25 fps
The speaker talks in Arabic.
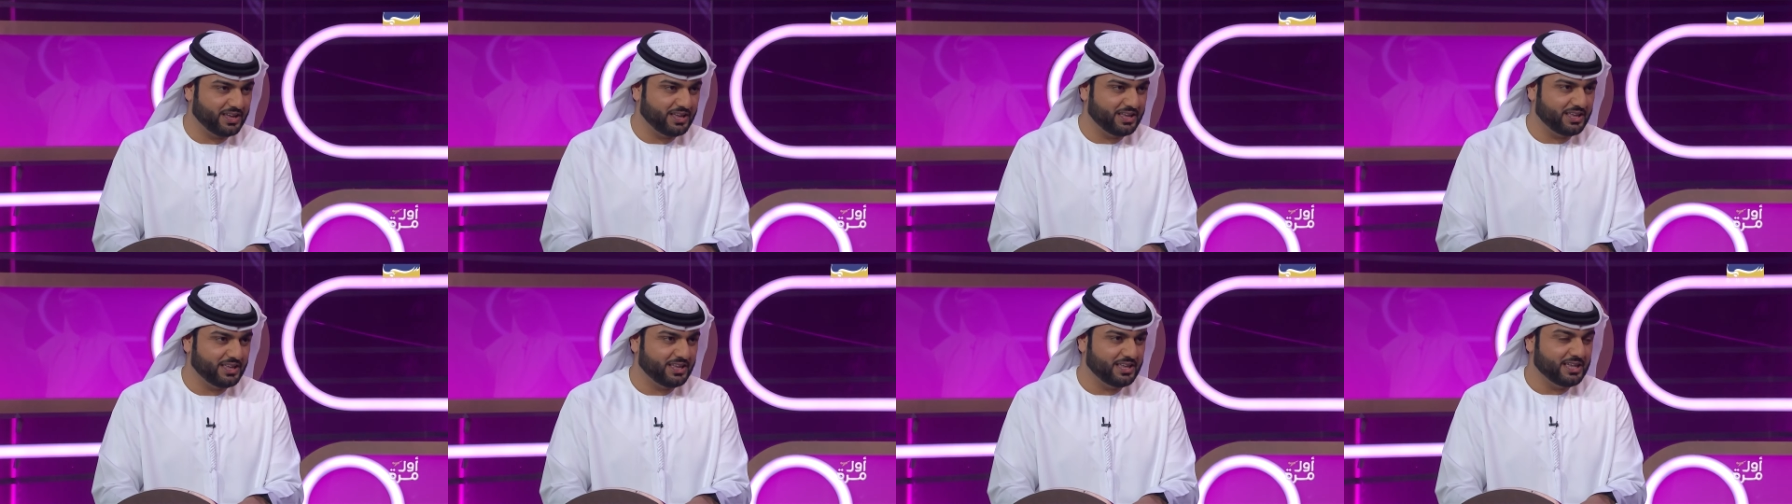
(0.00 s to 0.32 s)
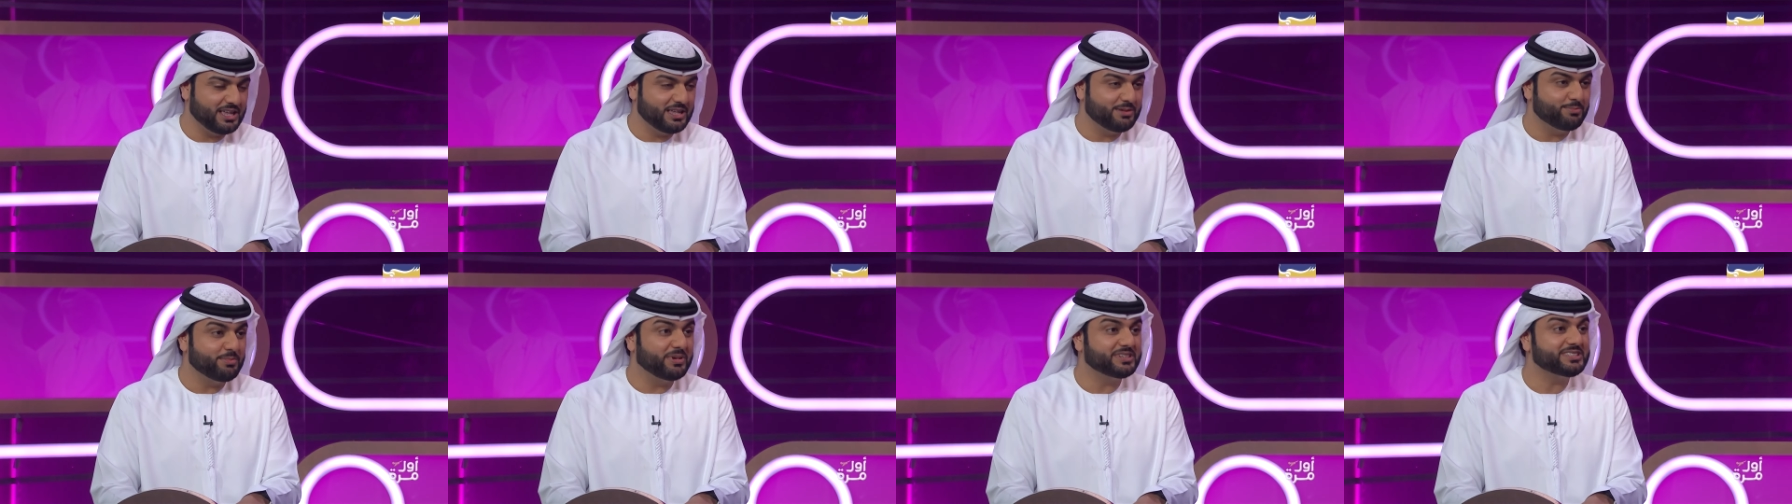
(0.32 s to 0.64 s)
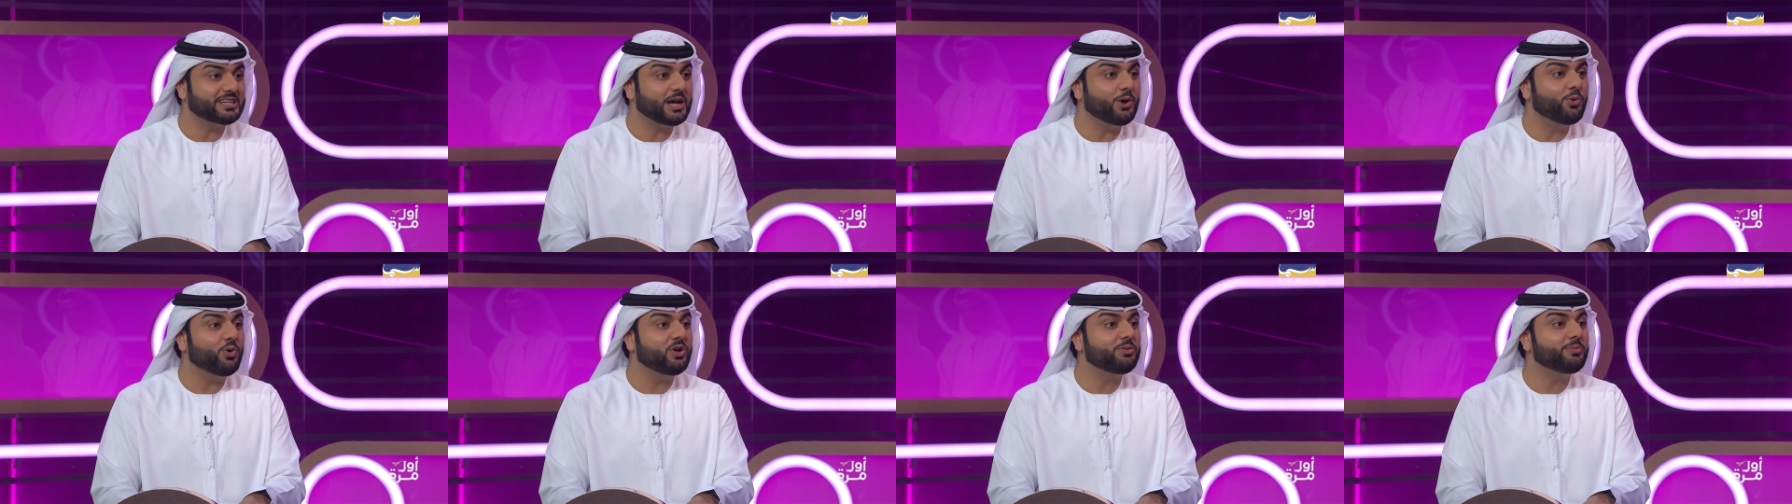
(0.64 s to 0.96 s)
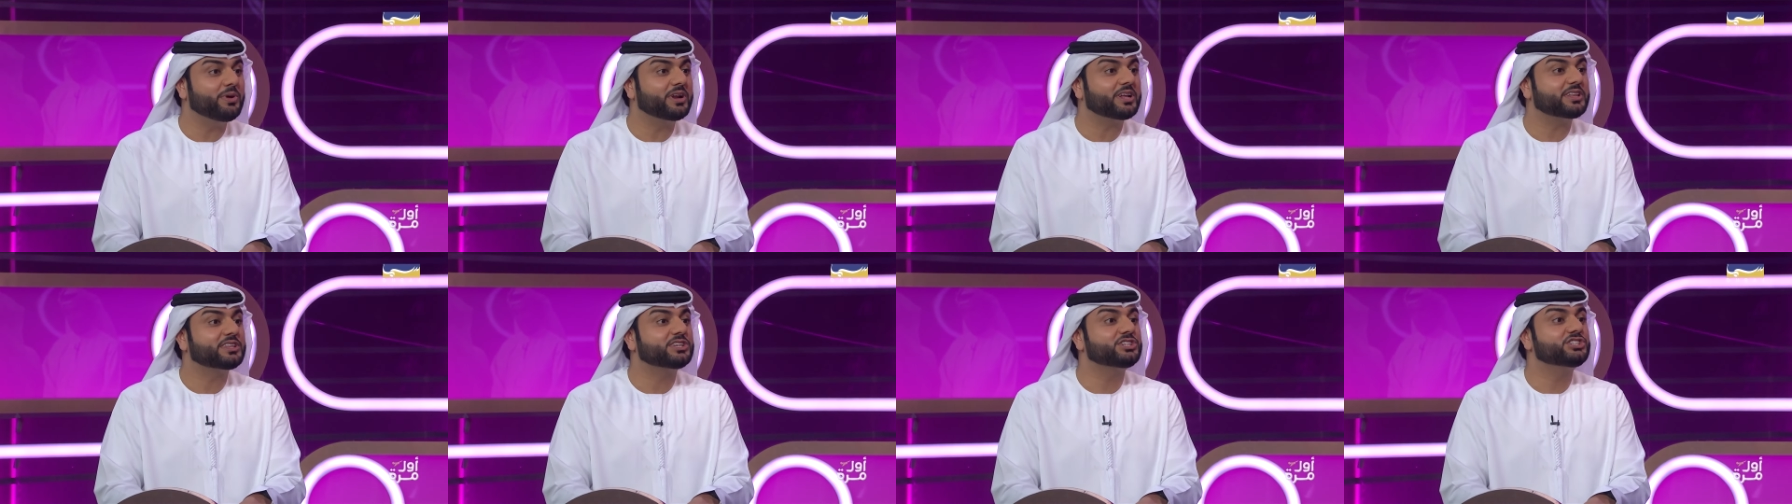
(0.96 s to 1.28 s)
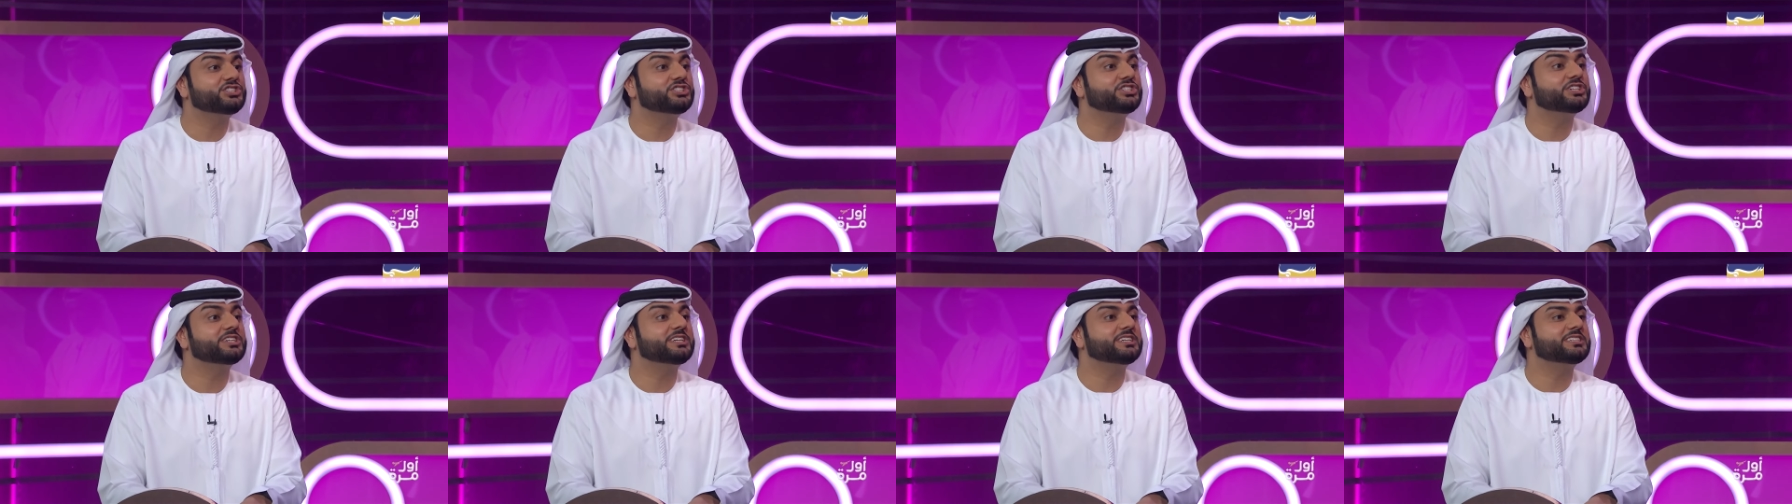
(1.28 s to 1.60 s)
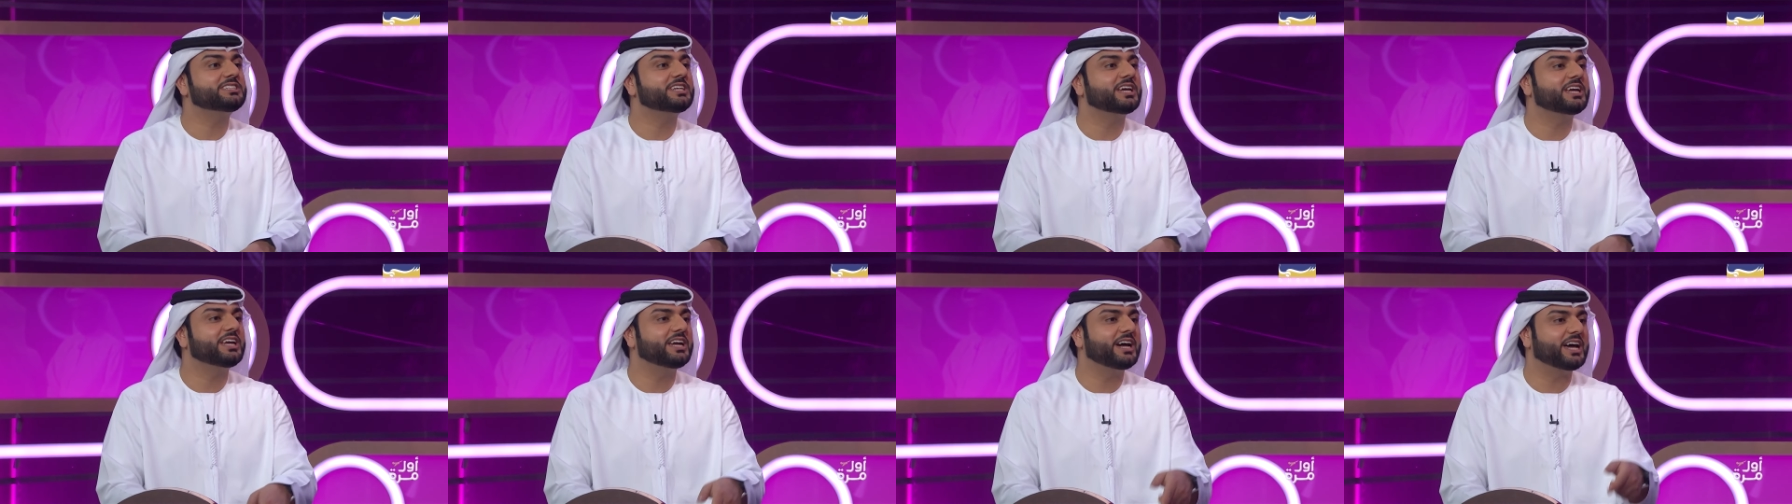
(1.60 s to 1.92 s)
أي نعم بس اول مره تشتري
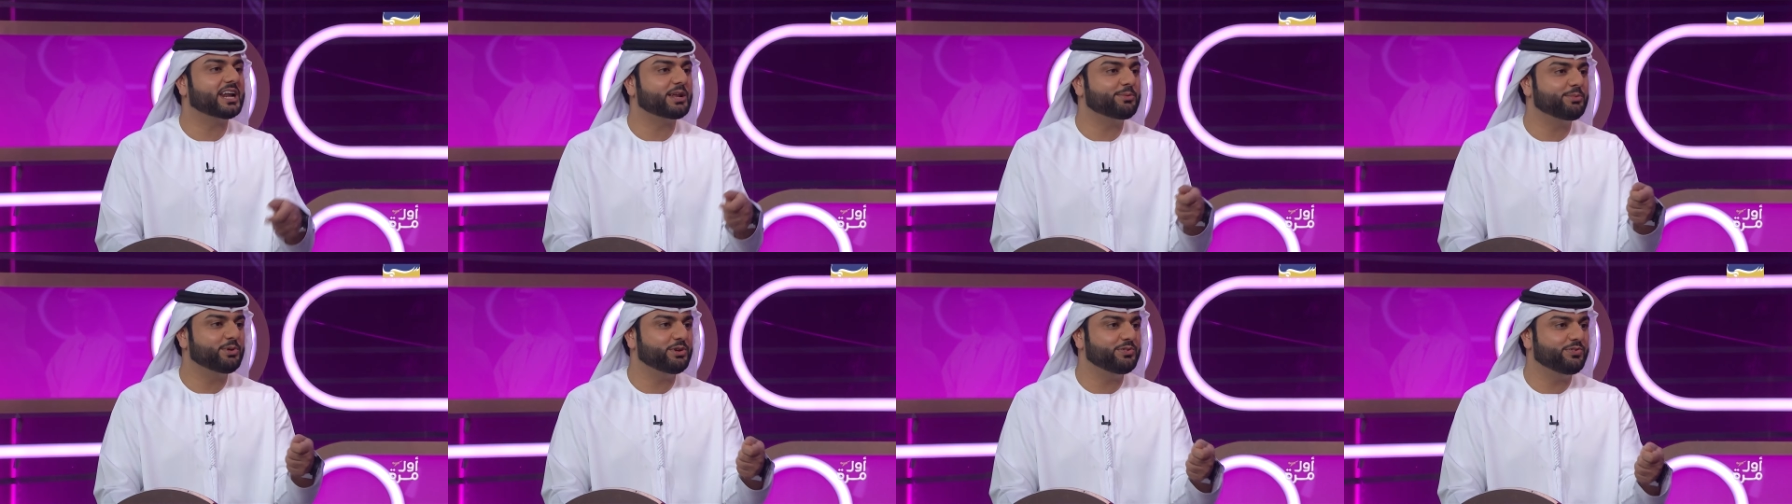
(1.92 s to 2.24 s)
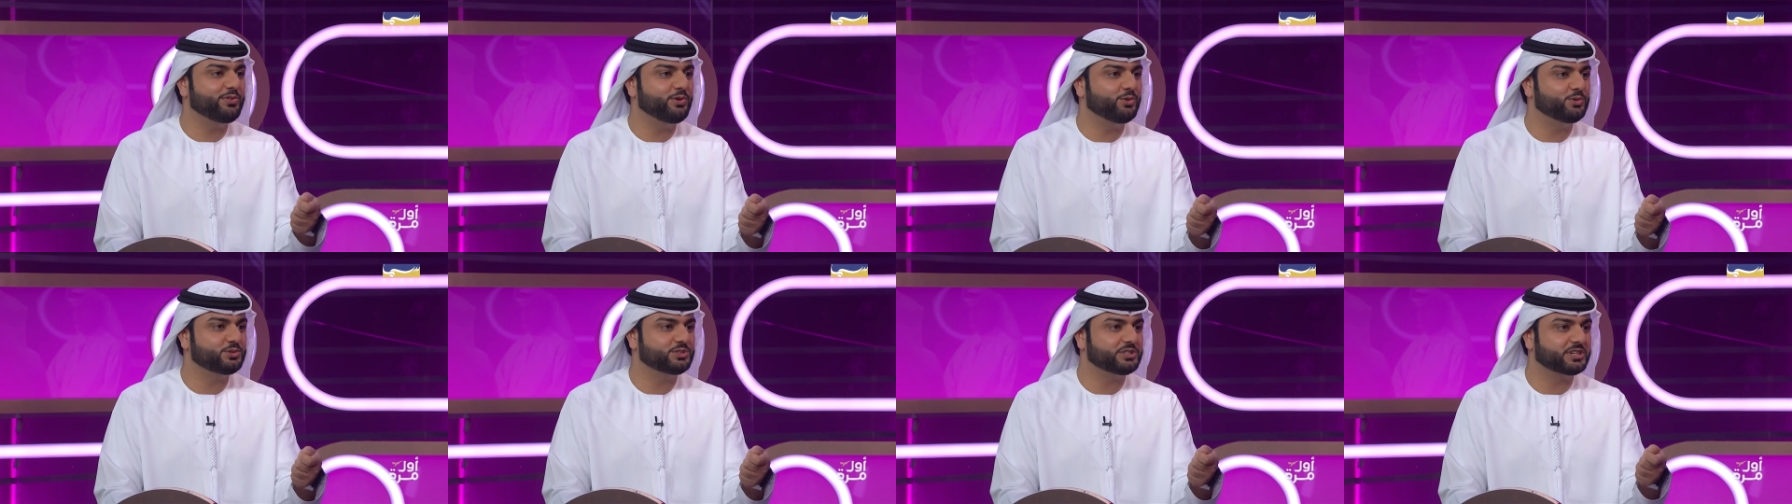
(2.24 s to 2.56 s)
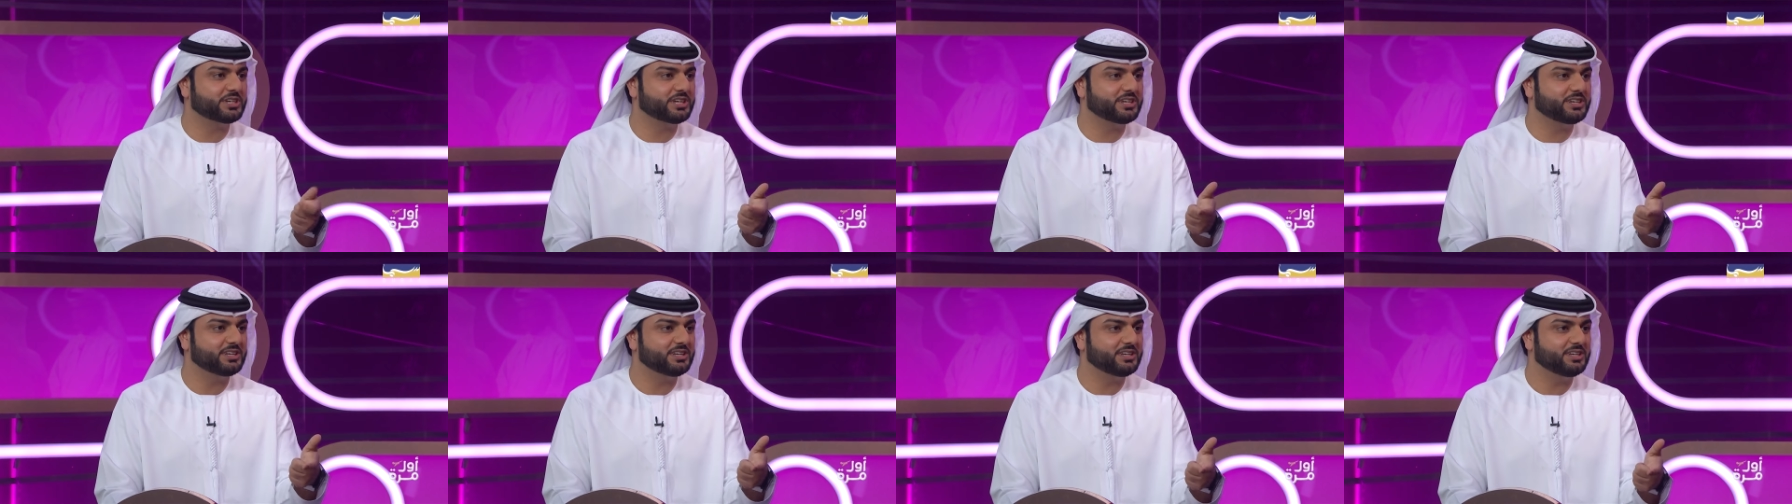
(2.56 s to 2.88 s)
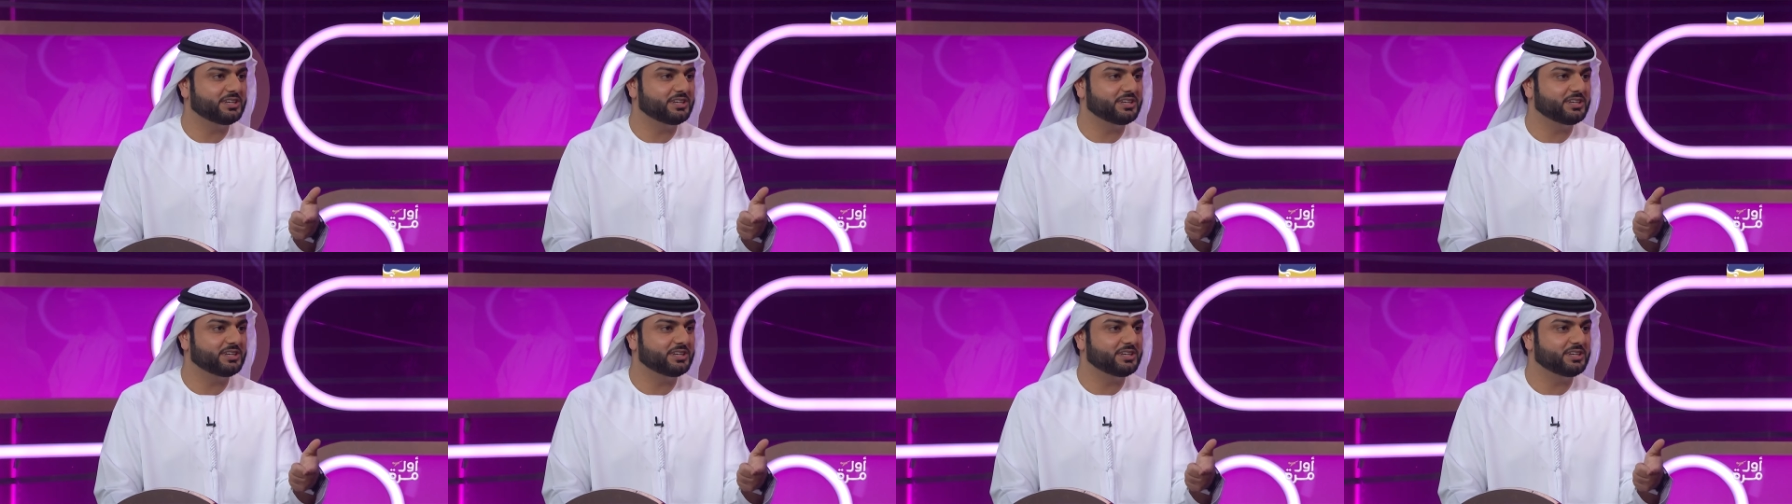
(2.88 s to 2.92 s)
سياره من فلوسك